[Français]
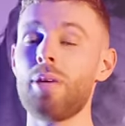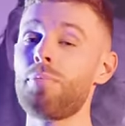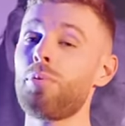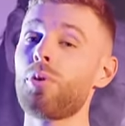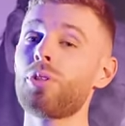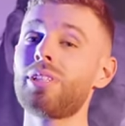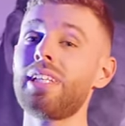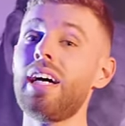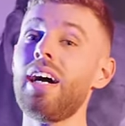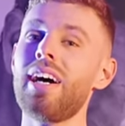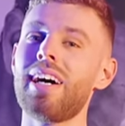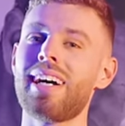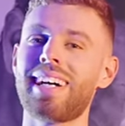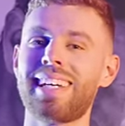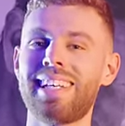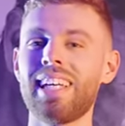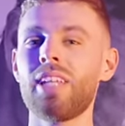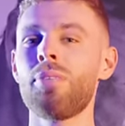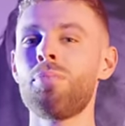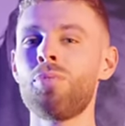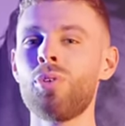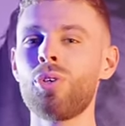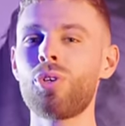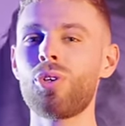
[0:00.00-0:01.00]
Et pour ça,
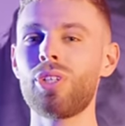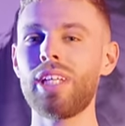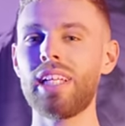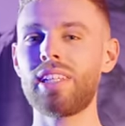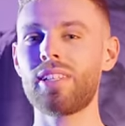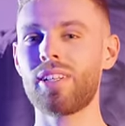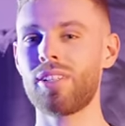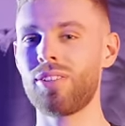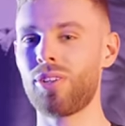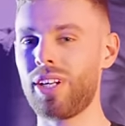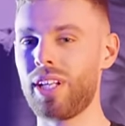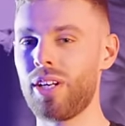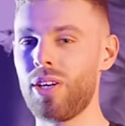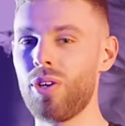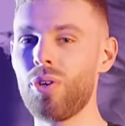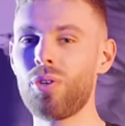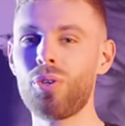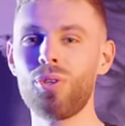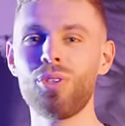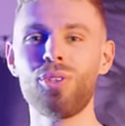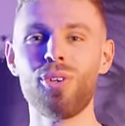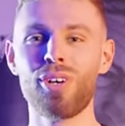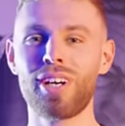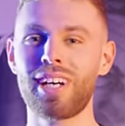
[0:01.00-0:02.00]
rien de mieux que d'être dans les
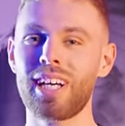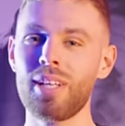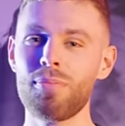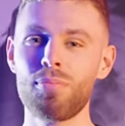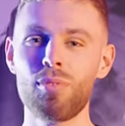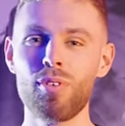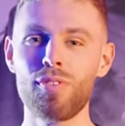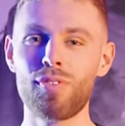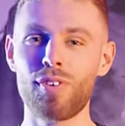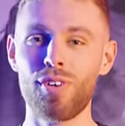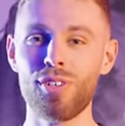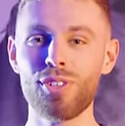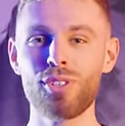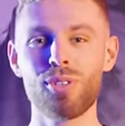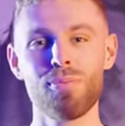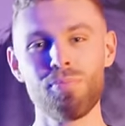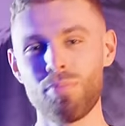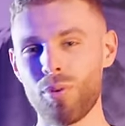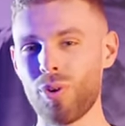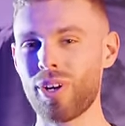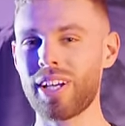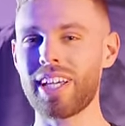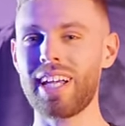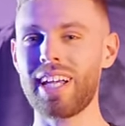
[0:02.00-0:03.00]
locaux de Red Bull France pour le